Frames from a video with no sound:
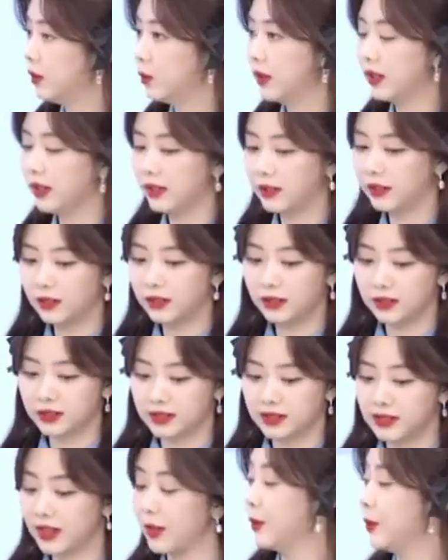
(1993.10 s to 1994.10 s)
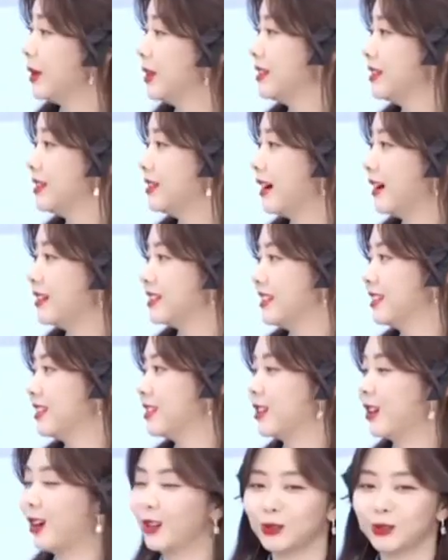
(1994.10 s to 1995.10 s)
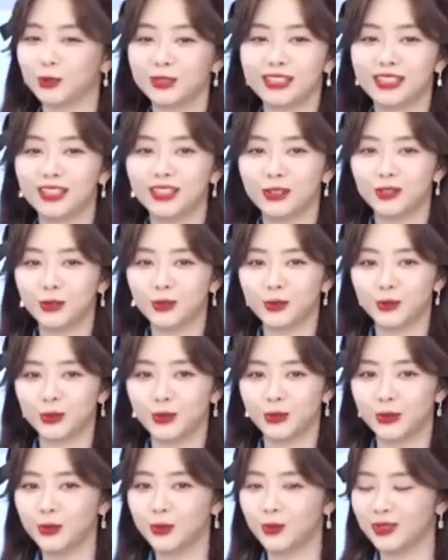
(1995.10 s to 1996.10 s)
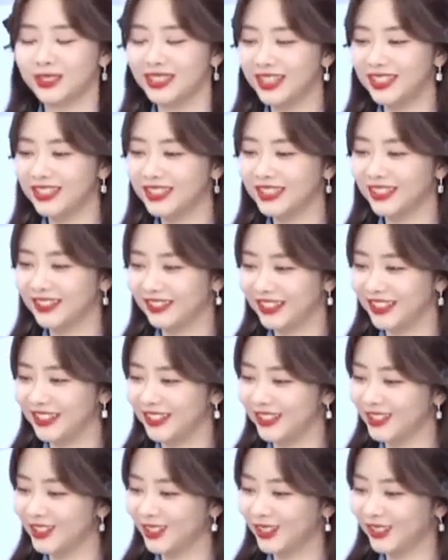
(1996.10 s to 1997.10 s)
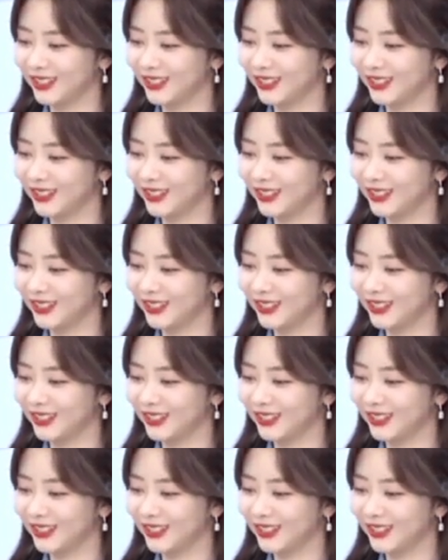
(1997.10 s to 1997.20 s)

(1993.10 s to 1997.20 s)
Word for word: 为喝了三元七十二度鲜牛乳，有一股仙气儿提着，